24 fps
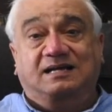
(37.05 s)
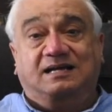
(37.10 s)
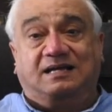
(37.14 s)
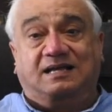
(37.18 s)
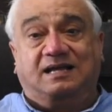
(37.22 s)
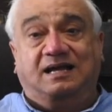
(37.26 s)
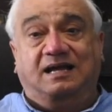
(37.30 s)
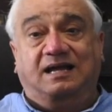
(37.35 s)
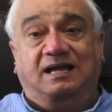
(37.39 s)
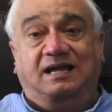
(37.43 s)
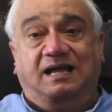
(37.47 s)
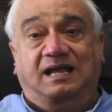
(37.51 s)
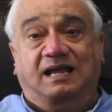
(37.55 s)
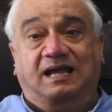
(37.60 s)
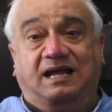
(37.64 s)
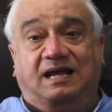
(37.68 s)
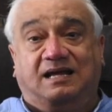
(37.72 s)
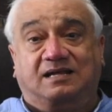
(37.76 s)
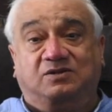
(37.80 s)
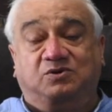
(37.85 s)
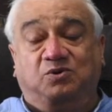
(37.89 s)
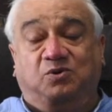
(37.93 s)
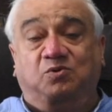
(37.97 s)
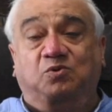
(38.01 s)
कि
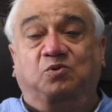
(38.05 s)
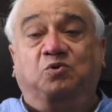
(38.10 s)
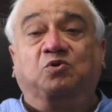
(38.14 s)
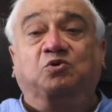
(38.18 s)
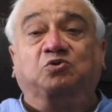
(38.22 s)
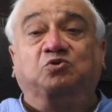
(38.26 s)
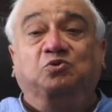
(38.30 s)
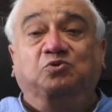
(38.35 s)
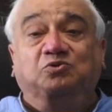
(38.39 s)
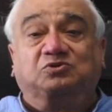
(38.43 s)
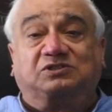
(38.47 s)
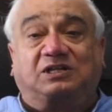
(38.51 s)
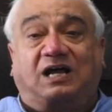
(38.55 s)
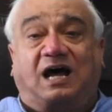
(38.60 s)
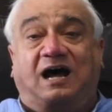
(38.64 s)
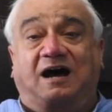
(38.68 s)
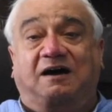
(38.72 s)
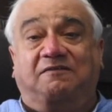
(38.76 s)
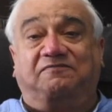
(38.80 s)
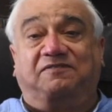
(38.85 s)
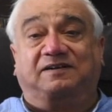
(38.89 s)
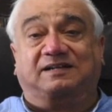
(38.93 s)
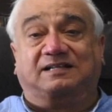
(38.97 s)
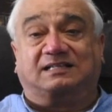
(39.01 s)
एक जो उर्दू
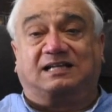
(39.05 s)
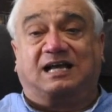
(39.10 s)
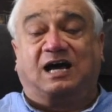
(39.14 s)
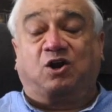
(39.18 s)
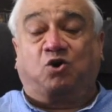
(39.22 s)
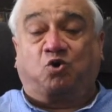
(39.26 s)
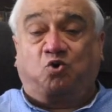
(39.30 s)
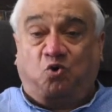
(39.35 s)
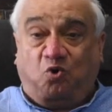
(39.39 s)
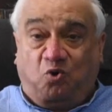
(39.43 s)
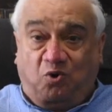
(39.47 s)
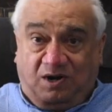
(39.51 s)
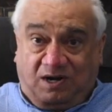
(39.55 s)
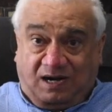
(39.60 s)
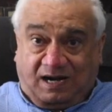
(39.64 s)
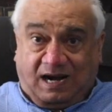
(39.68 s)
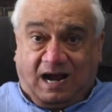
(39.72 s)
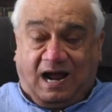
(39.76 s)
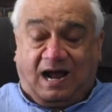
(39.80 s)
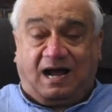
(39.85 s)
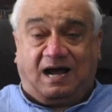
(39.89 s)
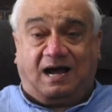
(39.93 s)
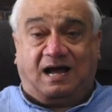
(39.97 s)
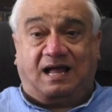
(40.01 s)
सहाफ़त का रोल
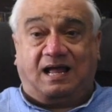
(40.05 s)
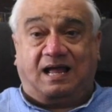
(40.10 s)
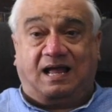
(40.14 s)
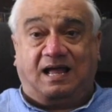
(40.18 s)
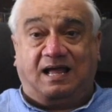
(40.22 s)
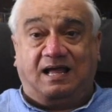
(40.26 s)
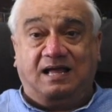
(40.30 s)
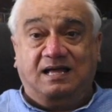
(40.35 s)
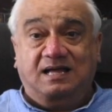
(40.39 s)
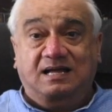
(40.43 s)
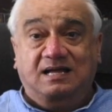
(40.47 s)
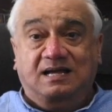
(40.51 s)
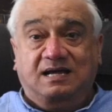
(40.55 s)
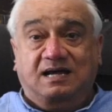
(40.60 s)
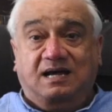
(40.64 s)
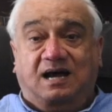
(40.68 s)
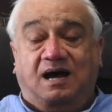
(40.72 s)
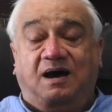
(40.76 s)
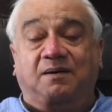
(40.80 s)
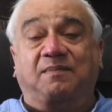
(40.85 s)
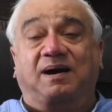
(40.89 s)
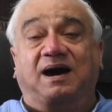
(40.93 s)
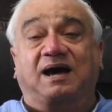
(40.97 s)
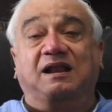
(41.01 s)
रहा है
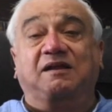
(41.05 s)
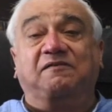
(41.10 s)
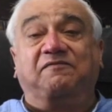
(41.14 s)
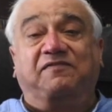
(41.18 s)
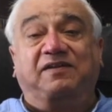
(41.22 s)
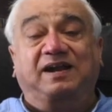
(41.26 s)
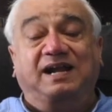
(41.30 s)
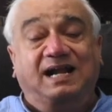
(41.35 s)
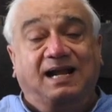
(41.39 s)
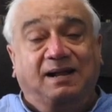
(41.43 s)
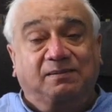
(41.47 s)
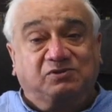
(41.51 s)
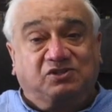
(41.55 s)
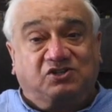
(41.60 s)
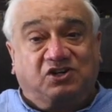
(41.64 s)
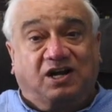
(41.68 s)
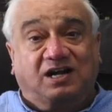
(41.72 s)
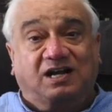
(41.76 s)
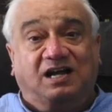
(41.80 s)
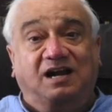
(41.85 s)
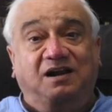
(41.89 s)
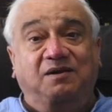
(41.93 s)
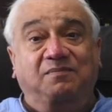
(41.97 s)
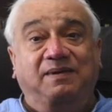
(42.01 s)
हमारे फ्रीडम
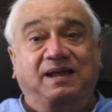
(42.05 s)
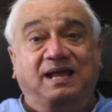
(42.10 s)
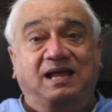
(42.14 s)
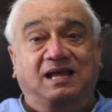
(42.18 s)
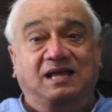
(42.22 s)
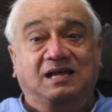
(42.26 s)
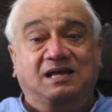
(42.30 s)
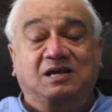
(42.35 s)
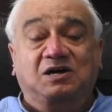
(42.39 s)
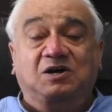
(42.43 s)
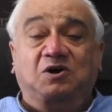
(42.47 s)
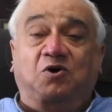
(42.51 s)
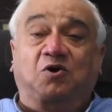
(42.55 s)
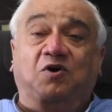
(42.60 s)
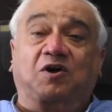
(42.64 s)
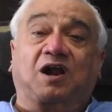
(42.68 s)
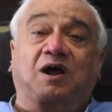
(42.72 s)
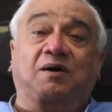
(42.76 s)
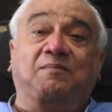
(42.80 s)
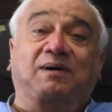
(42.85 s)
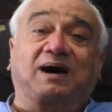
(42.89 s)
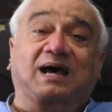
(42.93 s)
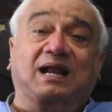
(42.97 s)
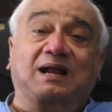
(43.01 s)
स्ट्रगल में और
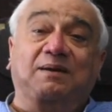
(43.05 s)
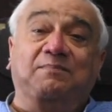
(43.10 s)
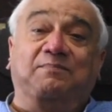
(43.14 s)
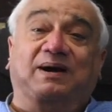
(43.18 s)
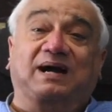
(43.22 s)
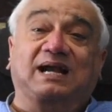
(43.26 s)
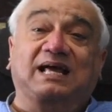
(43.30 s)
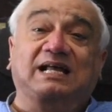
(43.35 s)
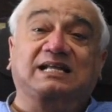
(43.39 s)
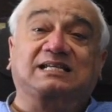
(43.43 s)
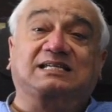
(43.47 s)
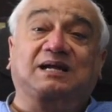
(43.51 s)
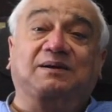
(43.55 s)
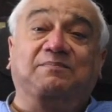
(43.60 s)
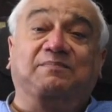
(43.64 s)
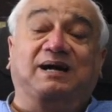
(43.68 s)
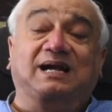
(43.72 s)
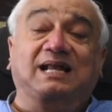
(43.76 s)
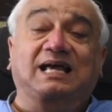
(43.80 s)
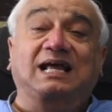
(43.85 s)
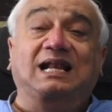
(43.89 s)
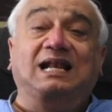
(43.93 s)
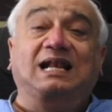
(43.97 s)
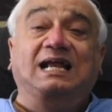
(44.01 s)
हमारे बड़े से
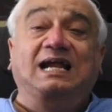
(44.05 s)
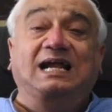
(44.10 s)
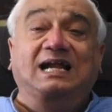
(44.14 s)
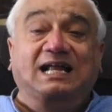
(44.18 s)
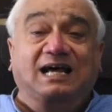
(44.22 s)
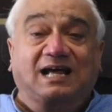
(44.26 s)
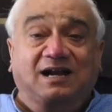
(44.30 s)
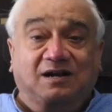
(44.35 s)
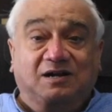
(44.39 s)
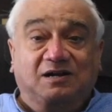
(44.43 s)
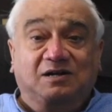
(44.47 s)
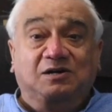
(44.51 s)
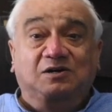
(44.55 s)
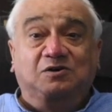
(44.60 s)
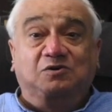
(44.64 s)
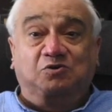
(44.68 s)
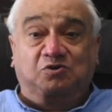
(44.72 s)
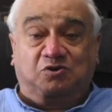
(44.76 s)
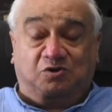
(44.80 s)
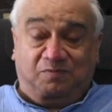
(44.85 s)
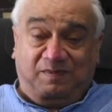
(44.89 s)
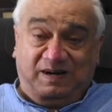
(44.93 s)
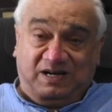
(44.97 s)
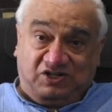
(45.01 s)
बड़े लीडर
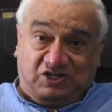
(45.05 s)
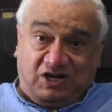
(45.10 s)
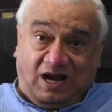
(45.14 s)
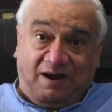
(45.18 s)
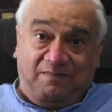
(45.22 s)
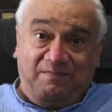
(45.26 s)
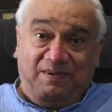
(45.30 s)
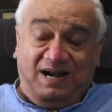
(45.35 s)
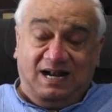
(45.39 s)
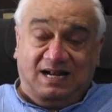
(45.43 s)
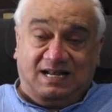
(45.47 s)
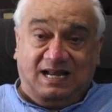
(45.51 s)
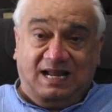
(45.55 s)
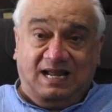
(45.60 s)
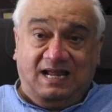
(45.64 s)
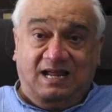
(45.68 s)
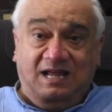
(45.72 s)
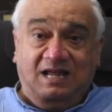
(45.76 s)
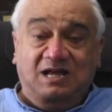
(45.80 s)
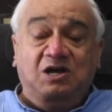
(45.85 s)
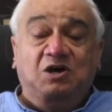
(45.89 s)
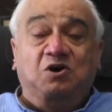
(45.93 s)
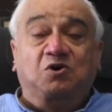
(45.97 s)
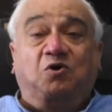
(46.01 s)
उसमें शामिल थे
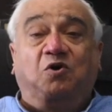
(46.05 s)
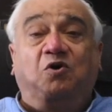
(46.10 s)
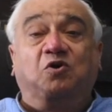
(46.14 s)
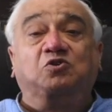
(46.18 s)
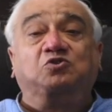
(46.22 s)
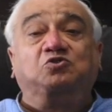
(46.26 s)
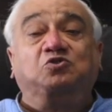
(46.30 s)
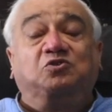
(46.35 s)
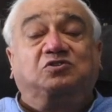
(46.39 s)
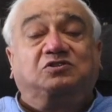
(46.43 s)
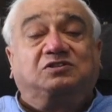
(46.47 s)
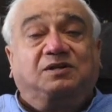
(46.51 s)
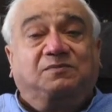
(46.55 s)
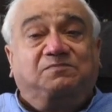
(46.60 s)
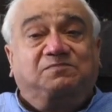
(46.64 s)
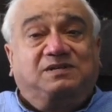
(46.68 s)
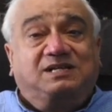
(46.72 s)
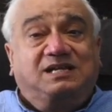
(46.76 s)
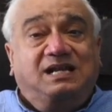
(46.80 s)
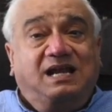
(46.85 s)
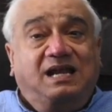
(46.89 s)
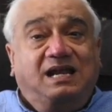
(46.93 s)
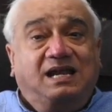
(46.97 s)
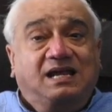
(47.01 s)
और जो
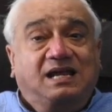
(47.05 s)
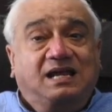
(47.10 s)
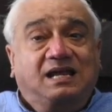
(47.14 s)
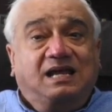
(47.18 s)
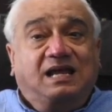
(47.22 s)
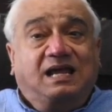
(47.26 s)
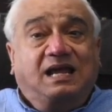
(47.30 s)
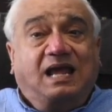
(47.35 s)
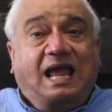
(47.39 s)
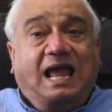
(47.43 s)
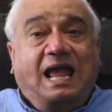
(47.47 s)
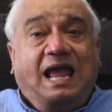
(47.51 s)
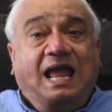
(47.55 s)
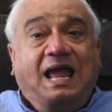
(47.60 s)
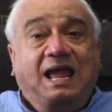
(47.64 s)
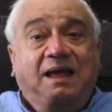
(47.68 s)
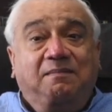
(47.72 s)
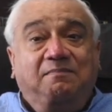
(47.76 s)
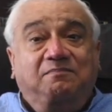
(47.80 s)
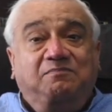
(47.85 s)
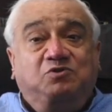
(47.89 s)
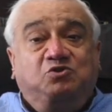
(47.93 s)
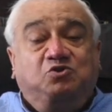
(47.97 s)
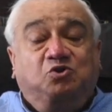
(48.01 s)
सबसे
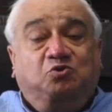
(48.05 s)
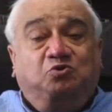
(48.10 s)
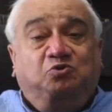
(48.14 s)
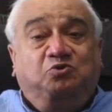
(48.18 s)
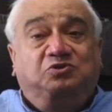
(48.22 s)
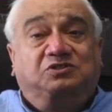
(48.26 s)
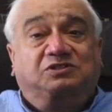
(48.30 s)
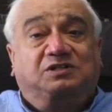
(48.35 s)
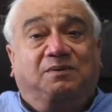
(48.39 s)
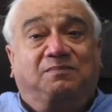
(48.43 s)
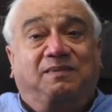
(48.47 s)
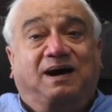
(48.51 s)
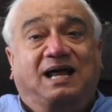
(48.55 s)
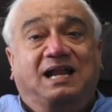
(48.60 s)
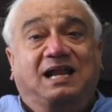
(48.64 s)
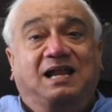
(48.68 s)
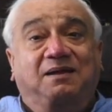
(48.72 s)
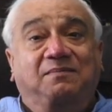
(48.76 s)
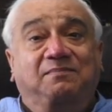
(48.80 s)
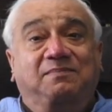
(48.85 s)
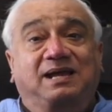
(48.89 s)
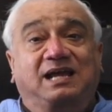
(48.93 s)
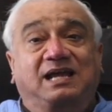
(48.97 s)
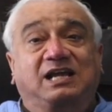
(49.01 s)
अहम जो उस
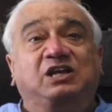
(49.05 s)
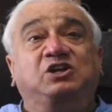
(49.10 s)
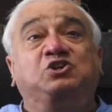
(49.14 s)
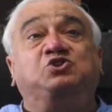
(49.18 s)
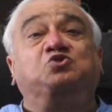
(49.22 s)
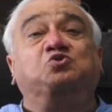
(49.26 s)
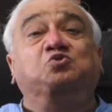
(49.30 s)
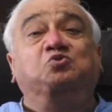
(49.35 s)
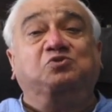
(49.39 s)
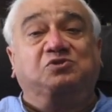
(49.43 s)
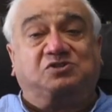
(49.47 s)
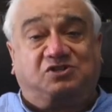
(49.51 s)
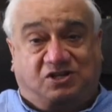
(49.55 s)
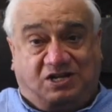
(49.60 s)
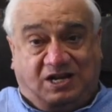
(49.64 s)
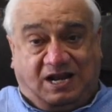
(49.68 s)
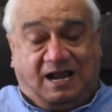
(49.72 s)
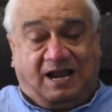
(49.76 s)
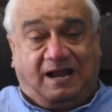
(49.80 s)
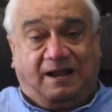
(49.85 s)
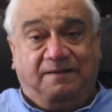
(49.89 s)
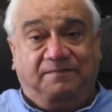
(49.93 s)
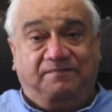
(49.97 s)
ज़माने में इश्यूज़ थे